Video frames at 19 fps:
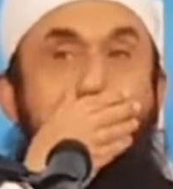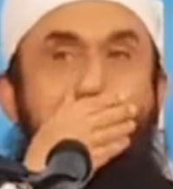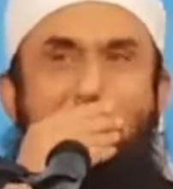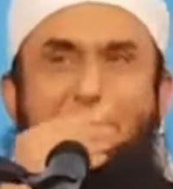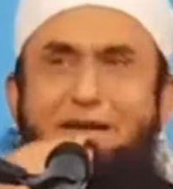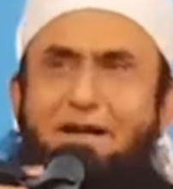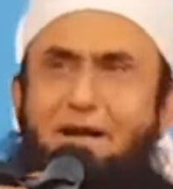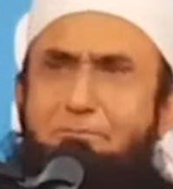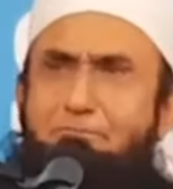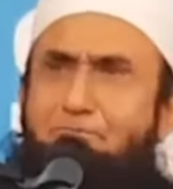
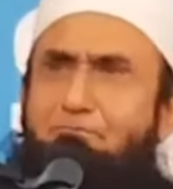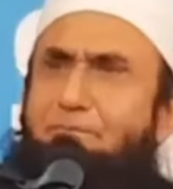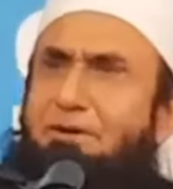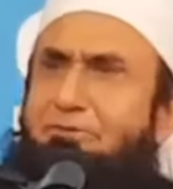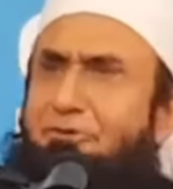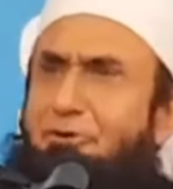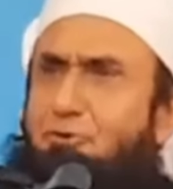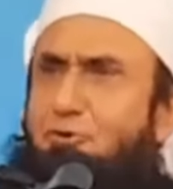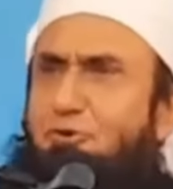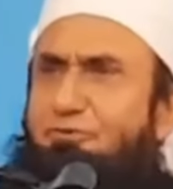मैंने कहा
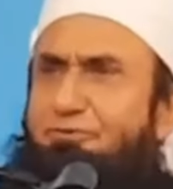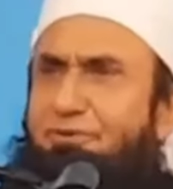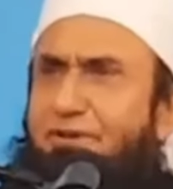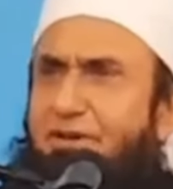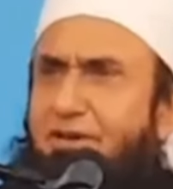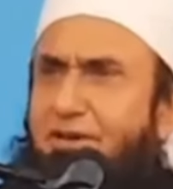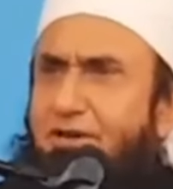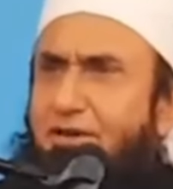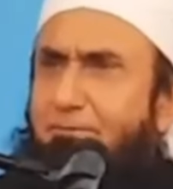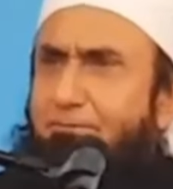बेवकूफ़
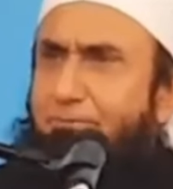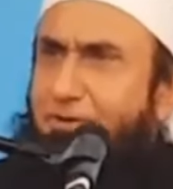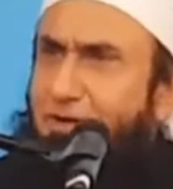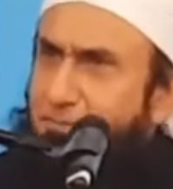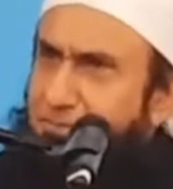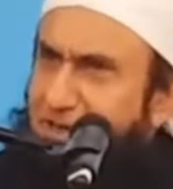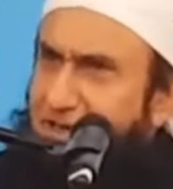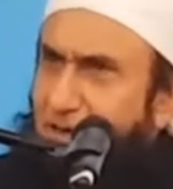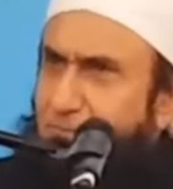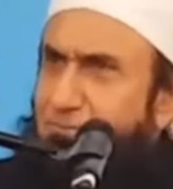
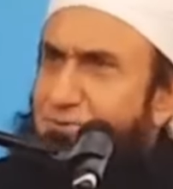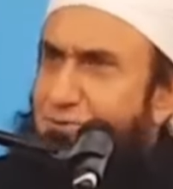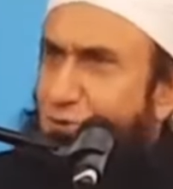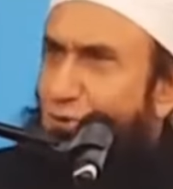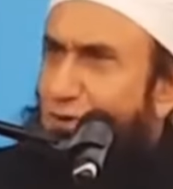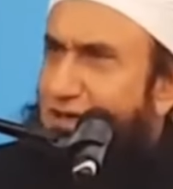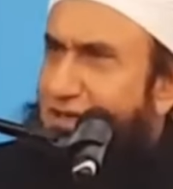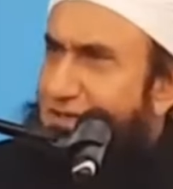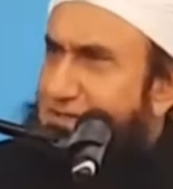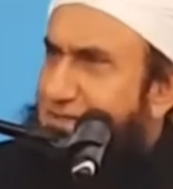कभी
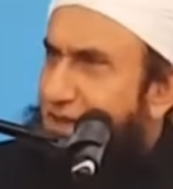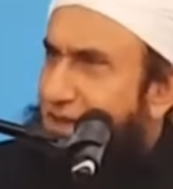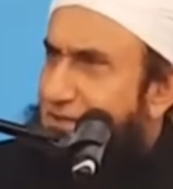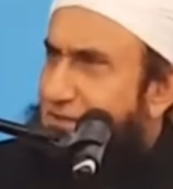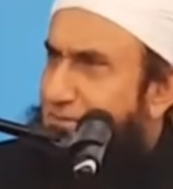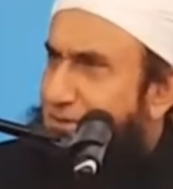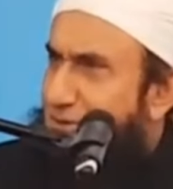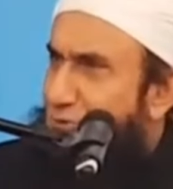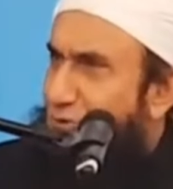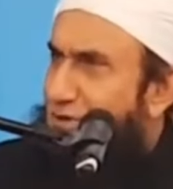कमज़ोर के
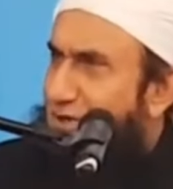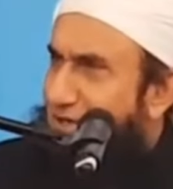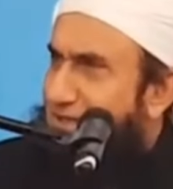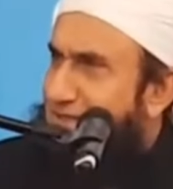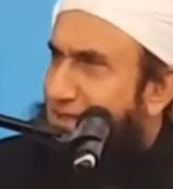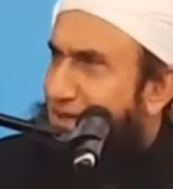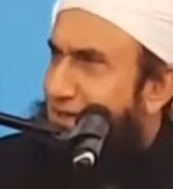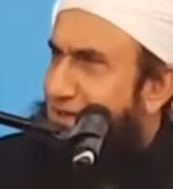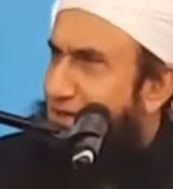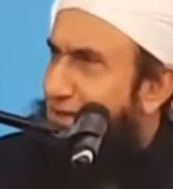साथ भी कोई
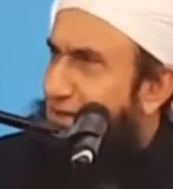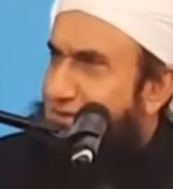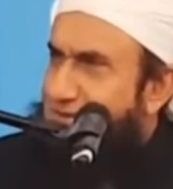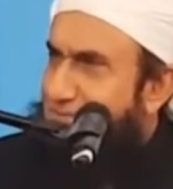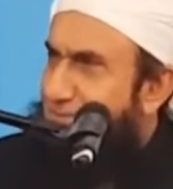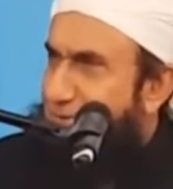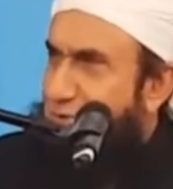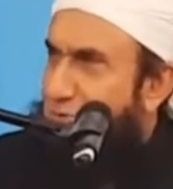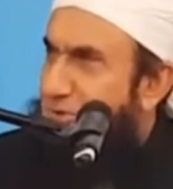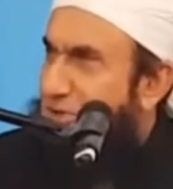लड़ता है
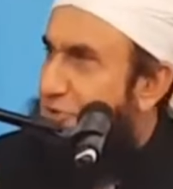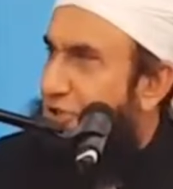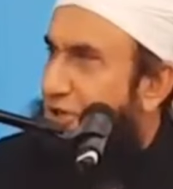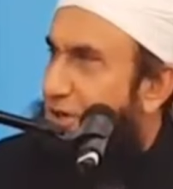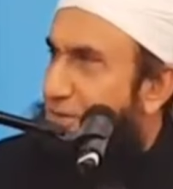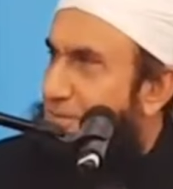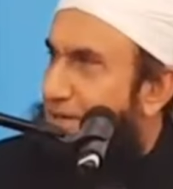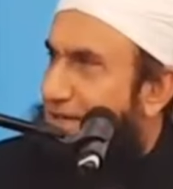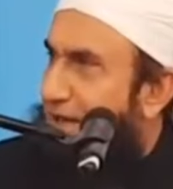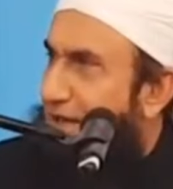इसमें तुम्हें
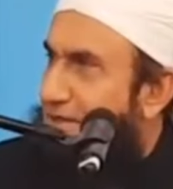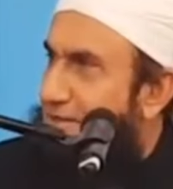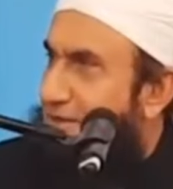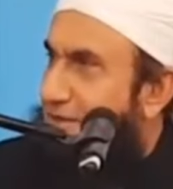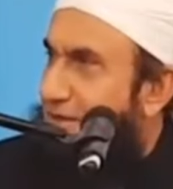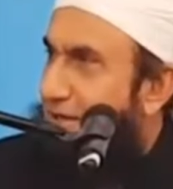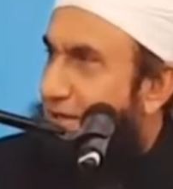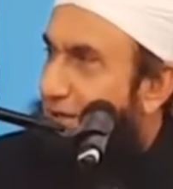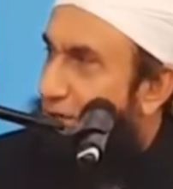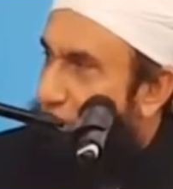शर्म नहीं आती
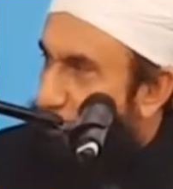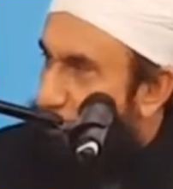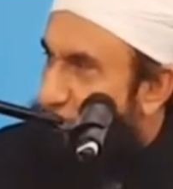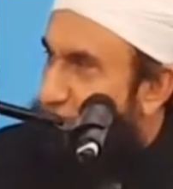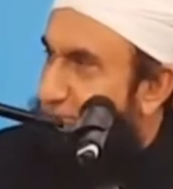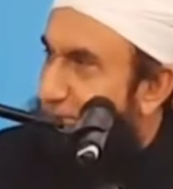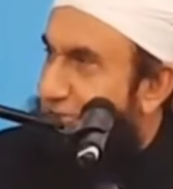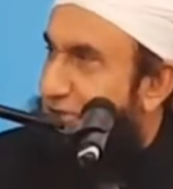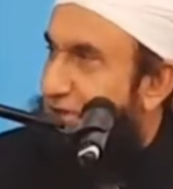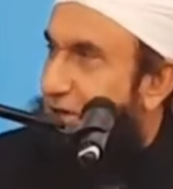और
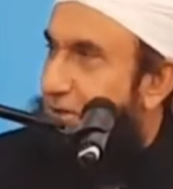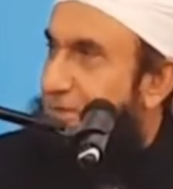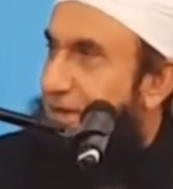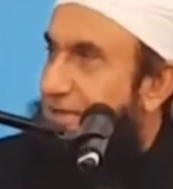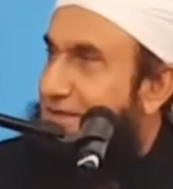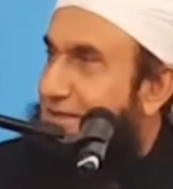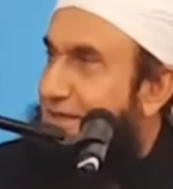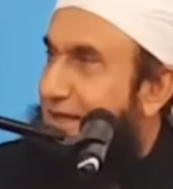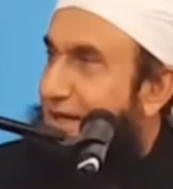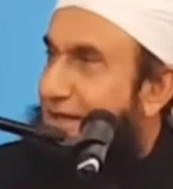इसमें शर्म
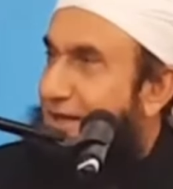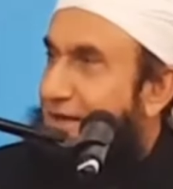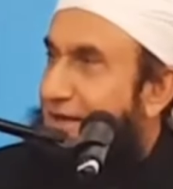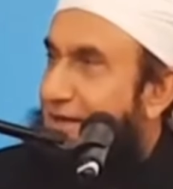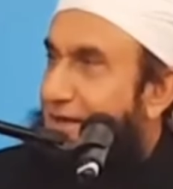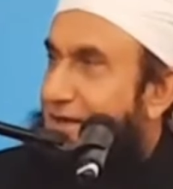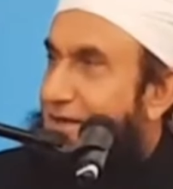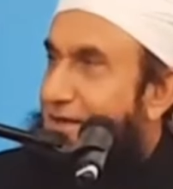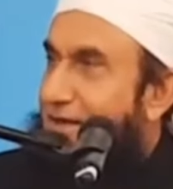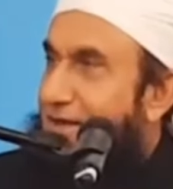आती है
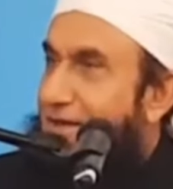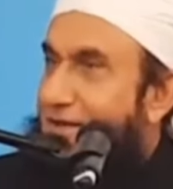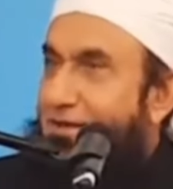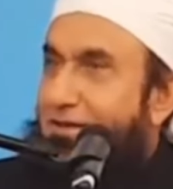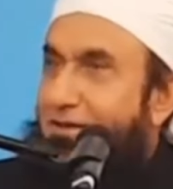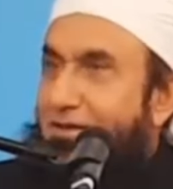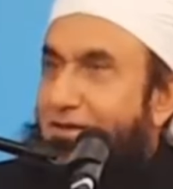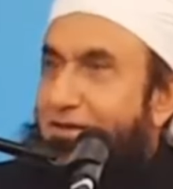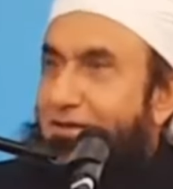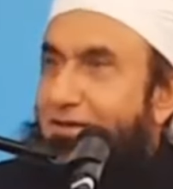
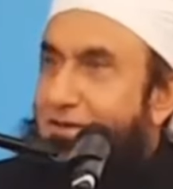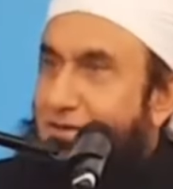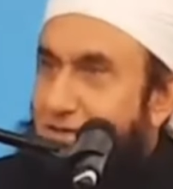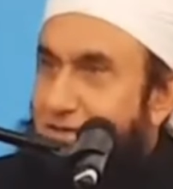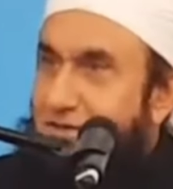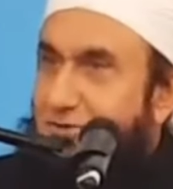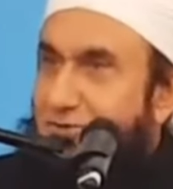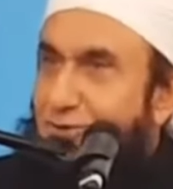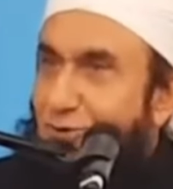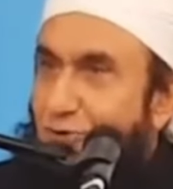
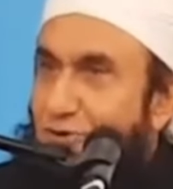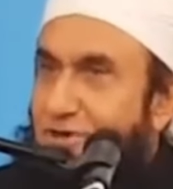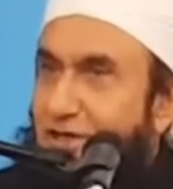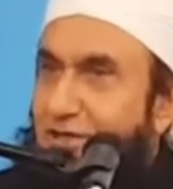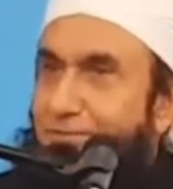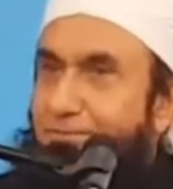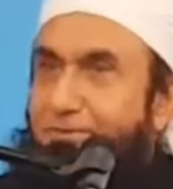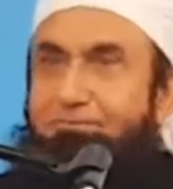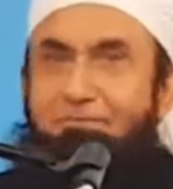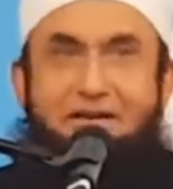
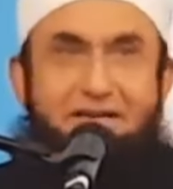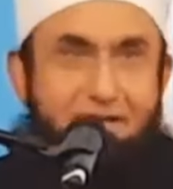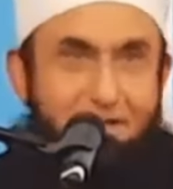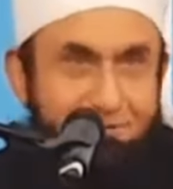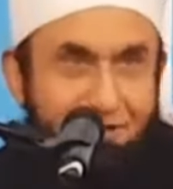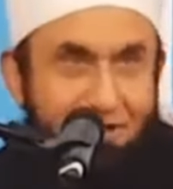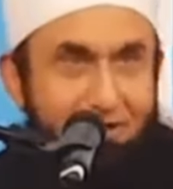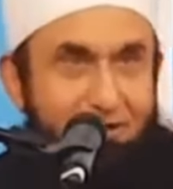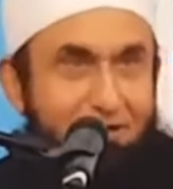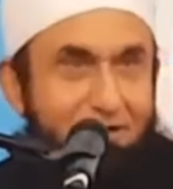सुन्नत मैंने कहा
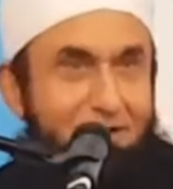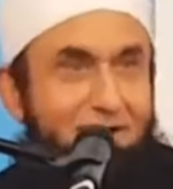चल